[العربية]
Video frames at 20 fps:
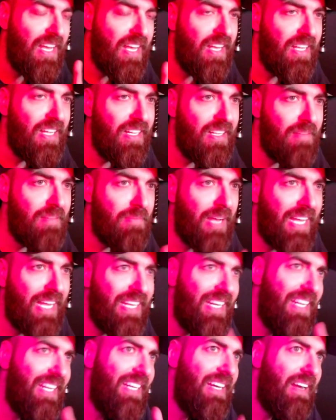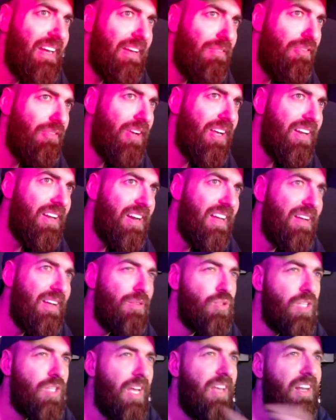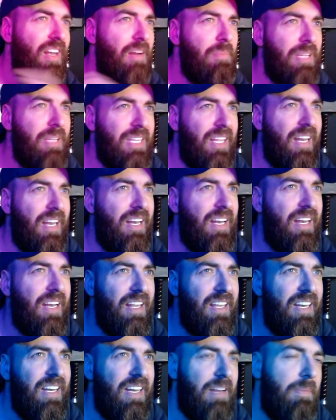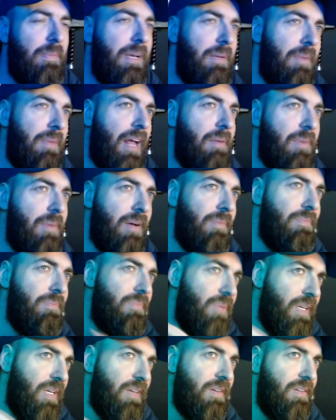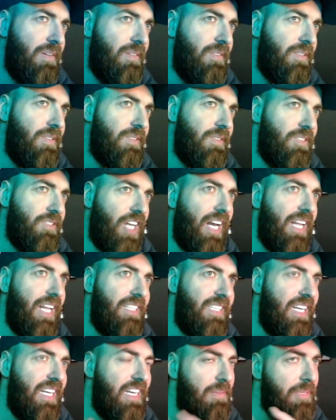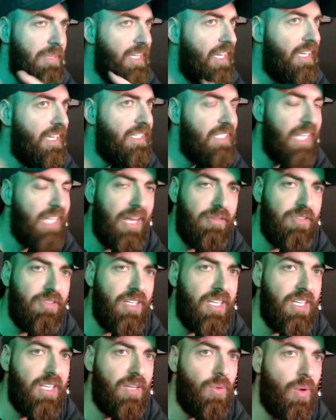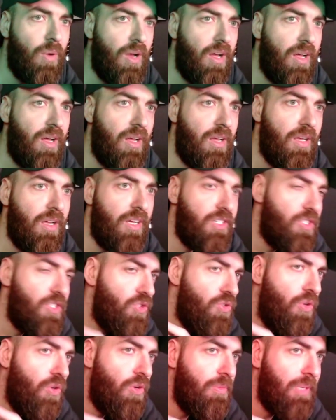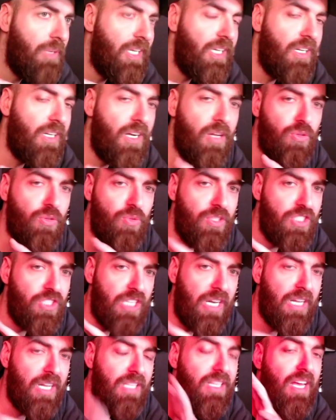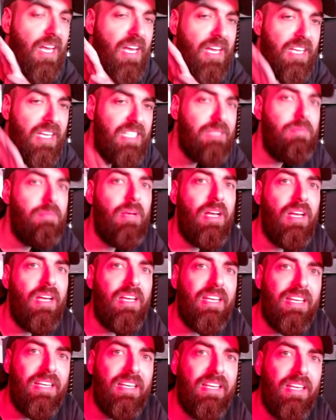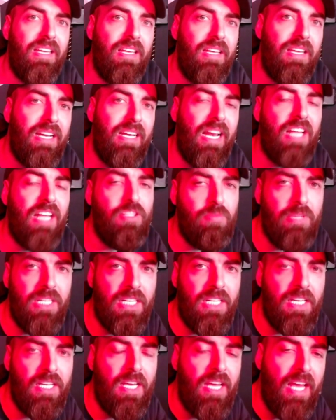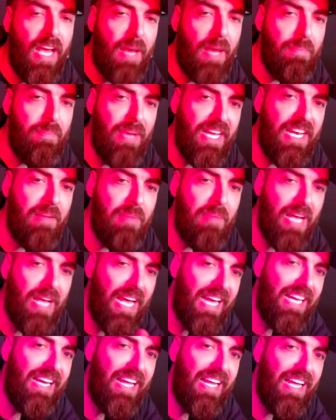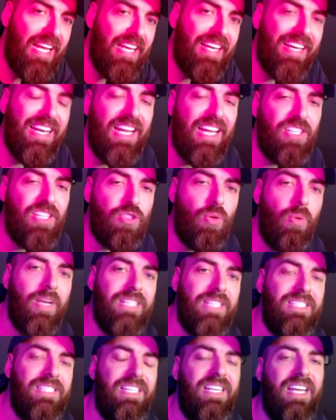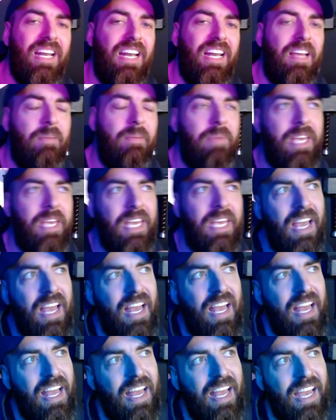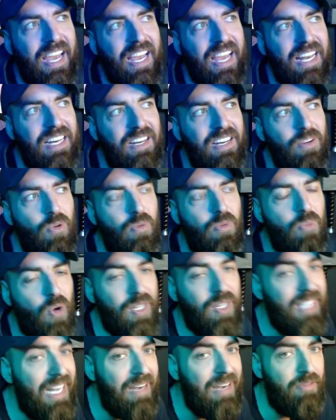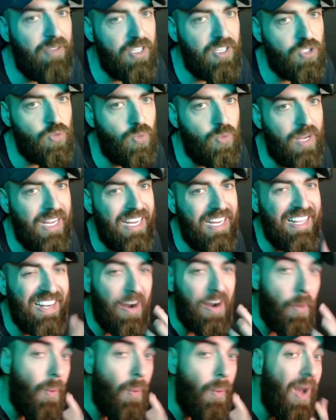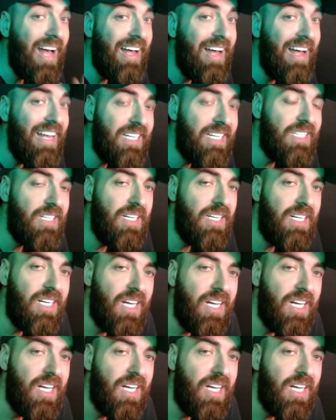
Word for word: آه، مغيرين الفكره وصايره مثل اللعبه اللي بنلعبها بشغلات آه، ثانيه مثل تي اف تي وهيرستون باتل جراوند وهالشغلات اسمها كلاش ميني بينما هلا كلاش كويست هي لعبه خلينا نقول مختلفة شوي رواق أكثر